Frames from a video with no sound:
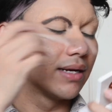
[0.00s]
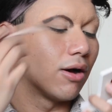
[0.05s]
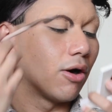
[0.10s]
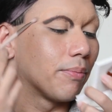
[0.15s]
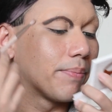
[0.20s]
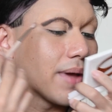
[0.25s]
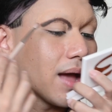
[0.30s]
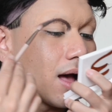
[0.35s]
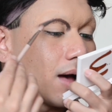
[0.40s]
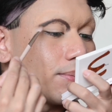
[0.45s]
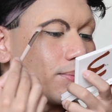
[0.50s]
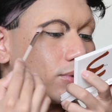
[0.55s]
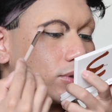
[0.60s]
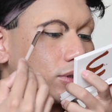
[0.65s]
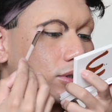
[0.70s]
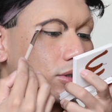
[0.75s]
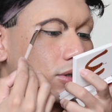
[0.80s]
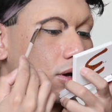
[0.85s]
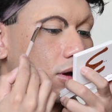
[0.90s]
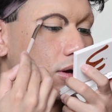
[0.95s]
on perd un peu
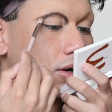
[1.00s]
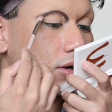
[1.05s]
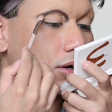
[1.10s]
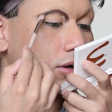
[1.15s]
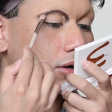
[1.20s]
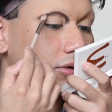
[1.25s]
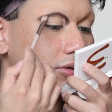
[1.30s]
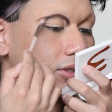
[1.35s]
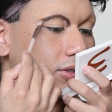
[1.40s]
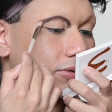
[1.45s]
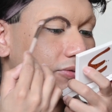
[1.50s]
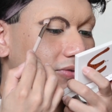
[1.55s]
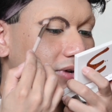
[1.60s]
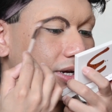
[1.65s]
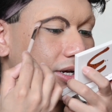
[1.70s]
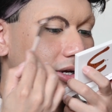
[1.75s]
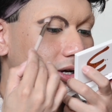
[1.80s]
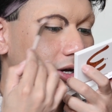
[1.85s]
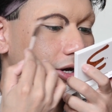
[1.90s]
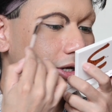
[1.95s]
de temps quand on va
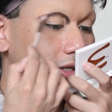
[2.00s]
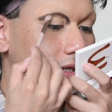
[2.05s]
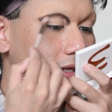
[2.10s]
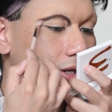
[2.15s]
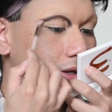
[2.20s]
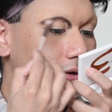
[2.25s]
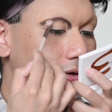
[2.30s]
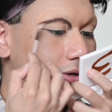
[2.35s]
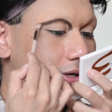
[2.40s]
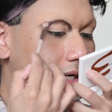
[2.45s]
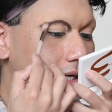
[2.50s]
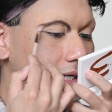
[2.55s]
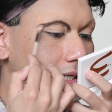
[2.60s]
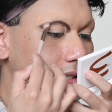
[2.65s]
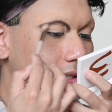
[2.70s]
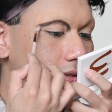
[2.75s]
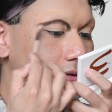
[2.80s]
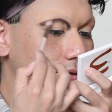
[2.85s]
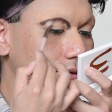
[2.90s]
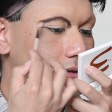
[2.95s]
cut le
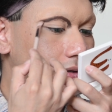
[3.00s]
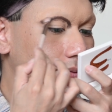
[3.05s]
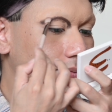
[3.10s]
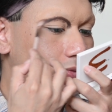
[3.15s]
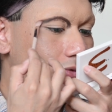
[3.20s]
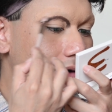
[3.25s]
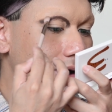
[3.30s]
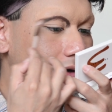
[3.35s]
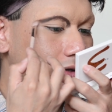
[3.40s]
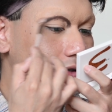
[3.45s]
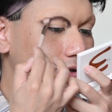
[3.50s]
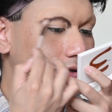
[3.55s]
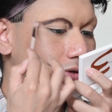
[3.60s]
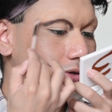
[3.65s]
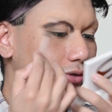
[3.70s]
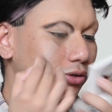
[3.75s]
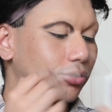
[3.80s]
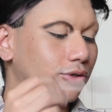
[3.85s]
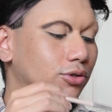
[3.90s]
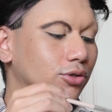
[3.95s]
crease. Donc moi,
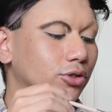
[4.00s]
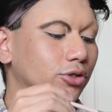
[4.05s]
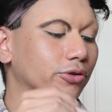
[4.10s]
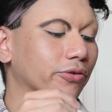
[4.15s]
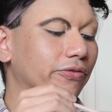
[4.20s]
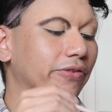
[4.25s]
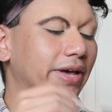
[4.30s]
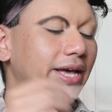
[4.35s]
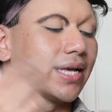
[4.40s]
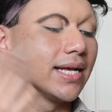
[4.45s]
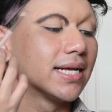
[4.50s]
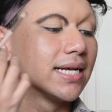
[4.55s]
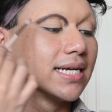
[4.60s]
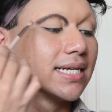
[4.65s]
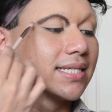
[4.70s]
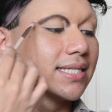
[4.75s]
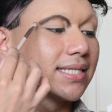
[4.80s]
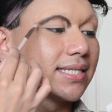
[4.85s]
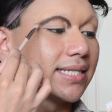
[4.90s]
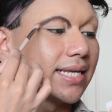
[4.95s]
ce que je fais,
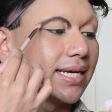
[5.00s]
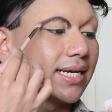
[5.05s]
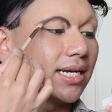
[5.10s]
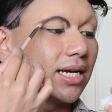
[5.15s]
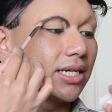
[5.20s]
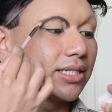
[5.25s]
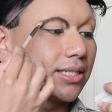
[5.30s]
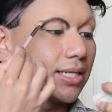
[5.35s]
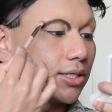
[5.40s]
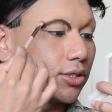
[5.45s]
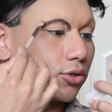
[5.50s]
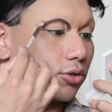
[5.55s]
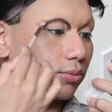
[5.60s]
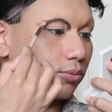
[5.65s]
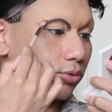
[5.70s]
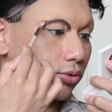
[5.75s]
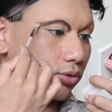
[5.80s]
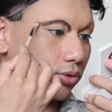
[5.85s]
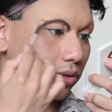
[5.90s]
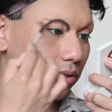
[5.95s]
c'est
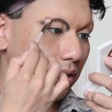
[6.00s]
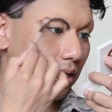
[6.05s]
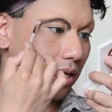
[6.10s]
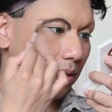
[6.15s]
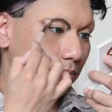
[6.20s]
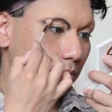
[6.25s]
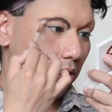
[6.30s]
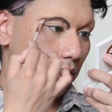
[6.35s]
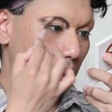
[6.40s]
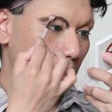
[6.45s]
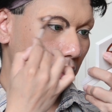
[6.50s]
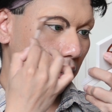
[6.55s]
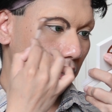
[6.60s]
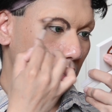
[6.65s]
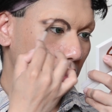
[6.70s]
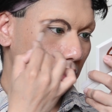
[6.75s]
j'estompe juste les bords.